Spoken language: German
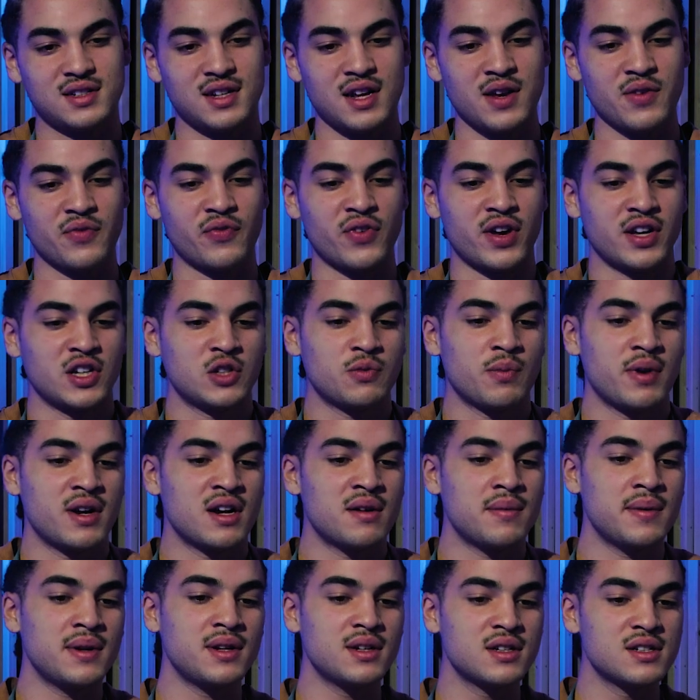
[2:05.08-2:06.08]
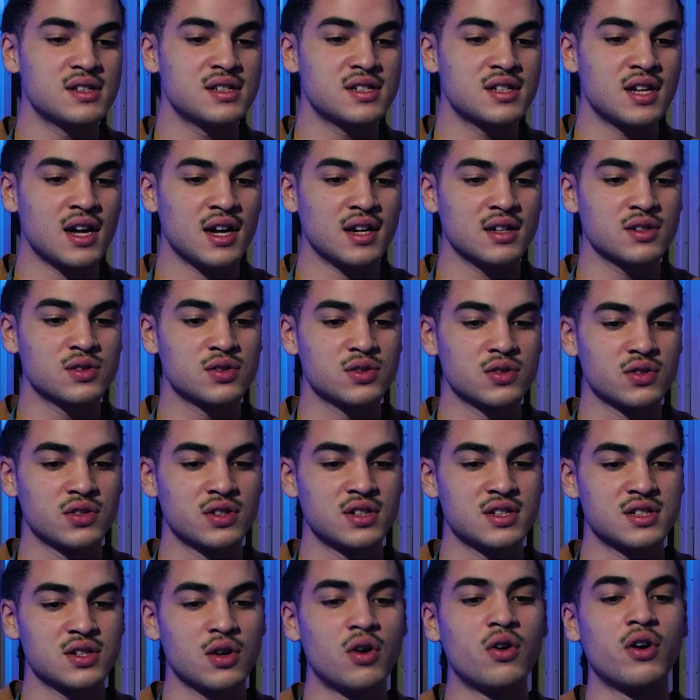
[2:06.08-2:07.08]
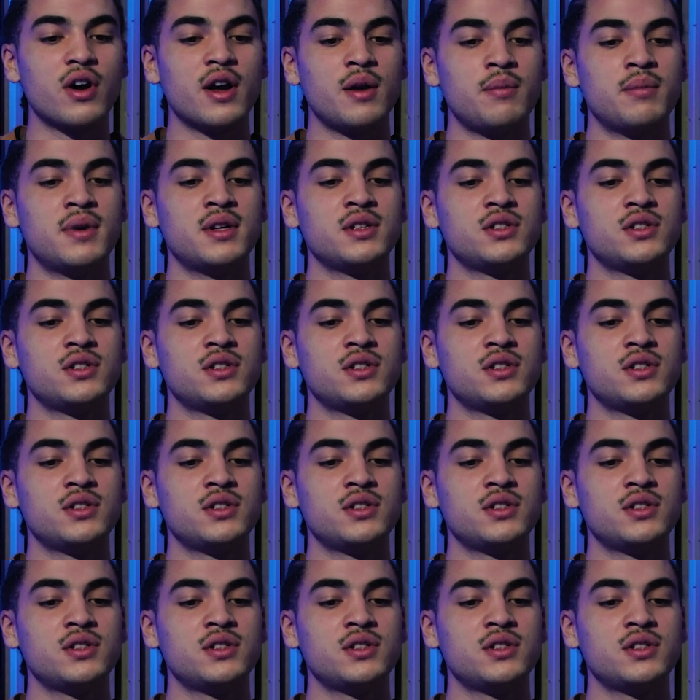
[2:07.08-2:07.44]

Safe, weil ich meine, am Ende des Tages so, das ist auch ein